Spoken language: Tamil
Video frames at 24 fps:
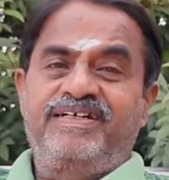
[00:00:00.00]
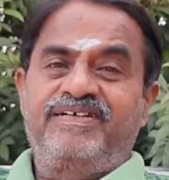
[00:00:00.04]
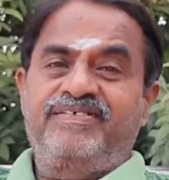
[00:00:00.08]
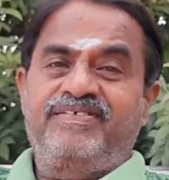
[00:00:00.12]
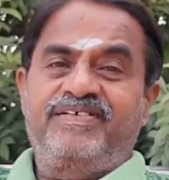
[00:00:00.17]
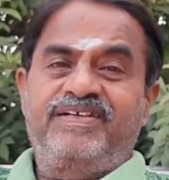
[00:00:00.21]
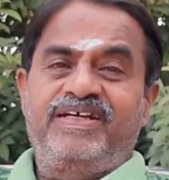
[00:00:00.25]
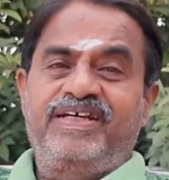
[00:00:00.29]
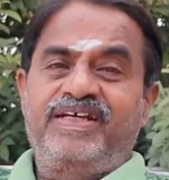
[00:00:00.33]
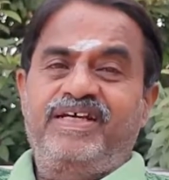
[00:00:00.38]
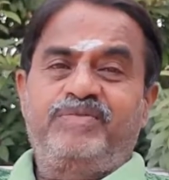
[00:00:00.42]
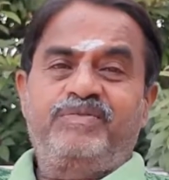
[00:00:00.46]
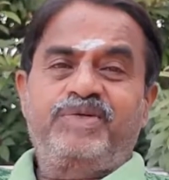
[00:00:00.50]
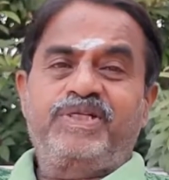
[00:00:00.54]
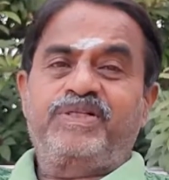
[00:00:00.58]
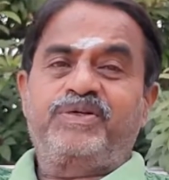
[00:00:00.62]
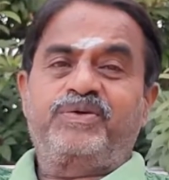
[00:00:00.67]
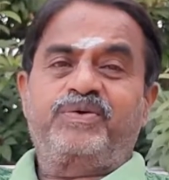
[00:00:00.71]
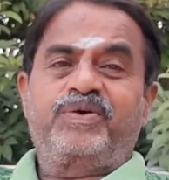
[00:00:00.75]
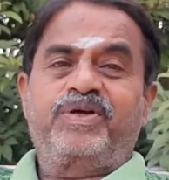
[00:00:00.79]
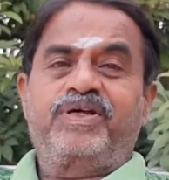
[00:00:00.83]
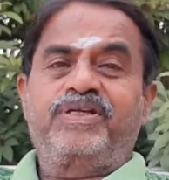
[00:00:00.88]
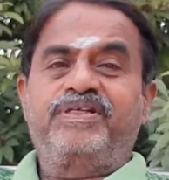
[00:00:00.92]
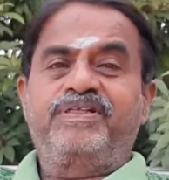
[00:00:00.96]
அவங்கள
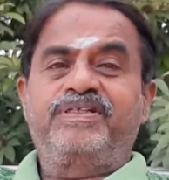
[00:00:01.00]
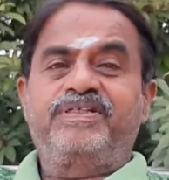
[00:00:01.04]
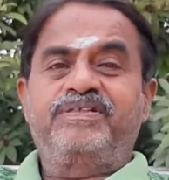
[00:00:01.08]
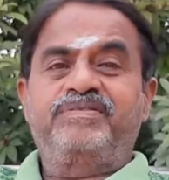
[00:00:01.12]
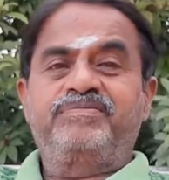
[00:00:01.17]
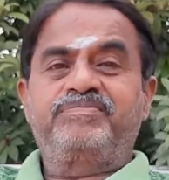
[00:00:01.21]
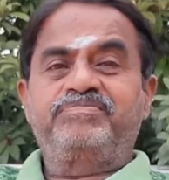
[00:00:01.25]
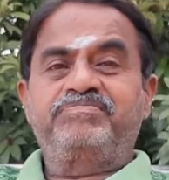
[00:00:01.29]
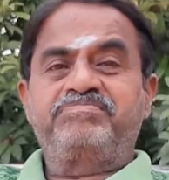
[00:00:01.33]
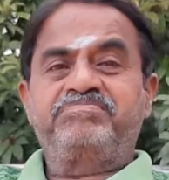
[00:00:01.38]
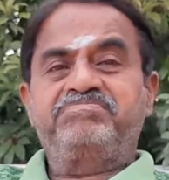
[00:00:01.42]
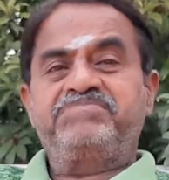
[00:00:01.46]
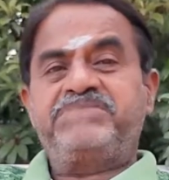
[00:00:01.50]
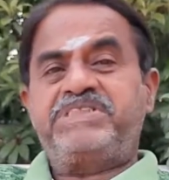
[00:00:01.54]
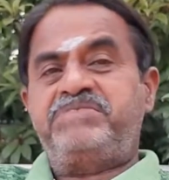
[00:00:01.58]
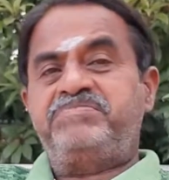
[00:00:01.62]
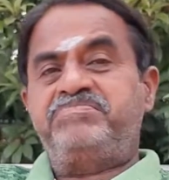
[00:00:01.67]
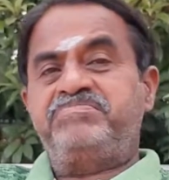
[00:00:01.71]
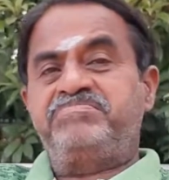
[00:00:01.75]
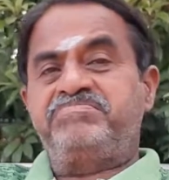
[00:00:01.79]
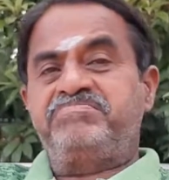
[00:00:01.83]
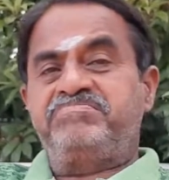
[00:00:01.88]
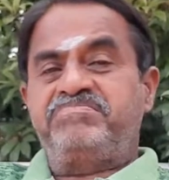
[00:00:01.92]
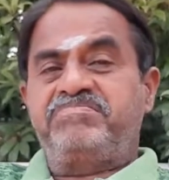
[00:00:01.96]
ஏமாற்றக்கூடாதுங்க
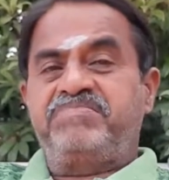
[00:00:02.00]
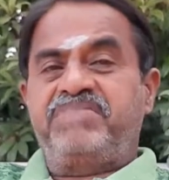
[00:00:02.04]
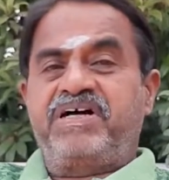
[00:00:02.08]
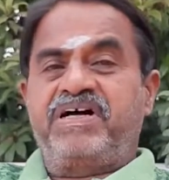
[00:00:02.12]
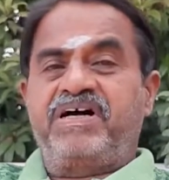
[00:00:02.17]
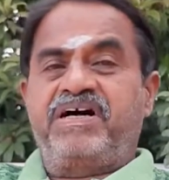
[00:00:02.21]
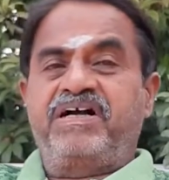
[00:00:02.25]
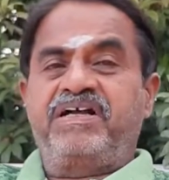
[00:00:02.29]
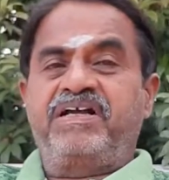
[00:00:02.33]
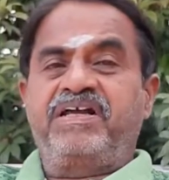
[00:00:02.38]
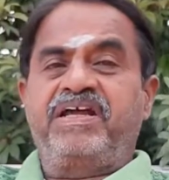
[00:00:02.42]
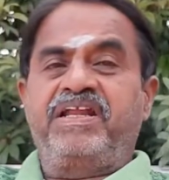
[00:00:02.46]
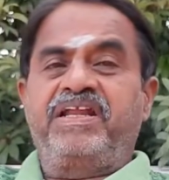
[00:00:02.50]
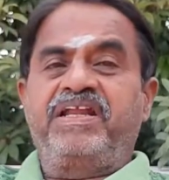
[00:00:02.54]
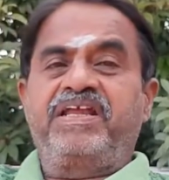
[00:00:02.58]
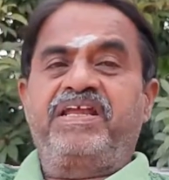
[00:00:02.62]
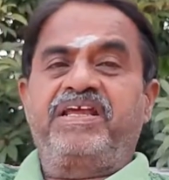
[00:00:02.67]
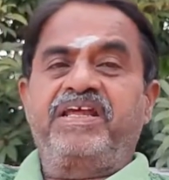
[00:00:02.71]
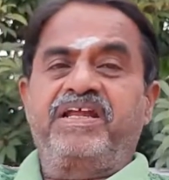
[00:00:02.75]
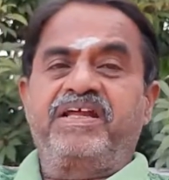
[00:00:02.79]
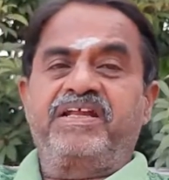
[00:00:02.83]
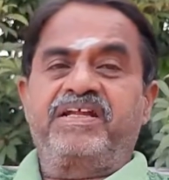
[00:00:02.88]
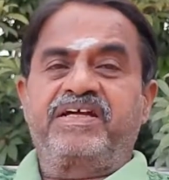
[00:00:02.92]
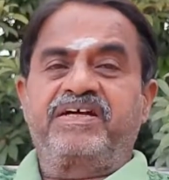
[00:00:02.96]
அங்கே
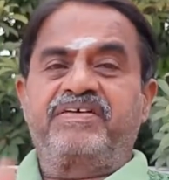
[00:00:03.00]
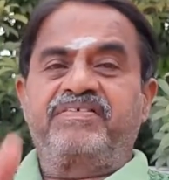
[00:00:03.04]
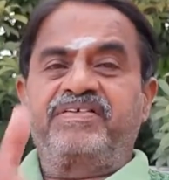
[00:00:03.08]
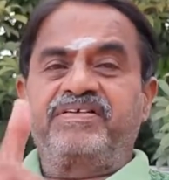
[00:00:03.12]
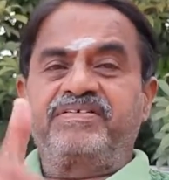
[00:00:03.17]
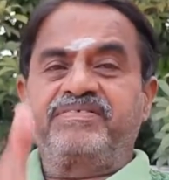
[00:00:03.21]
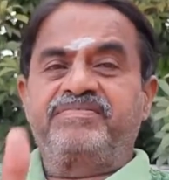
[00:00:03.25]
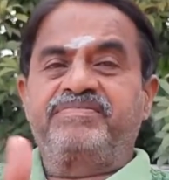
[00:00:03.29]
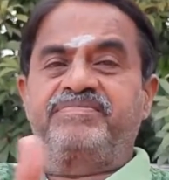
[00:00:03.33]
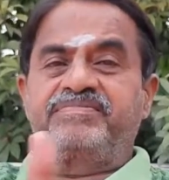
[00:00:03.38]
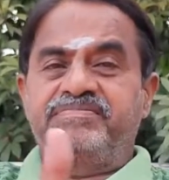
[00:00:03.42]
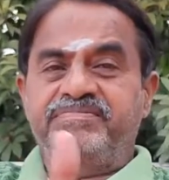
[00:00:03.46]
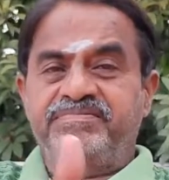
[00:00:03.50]
நிற்கிறாருங்க அவர்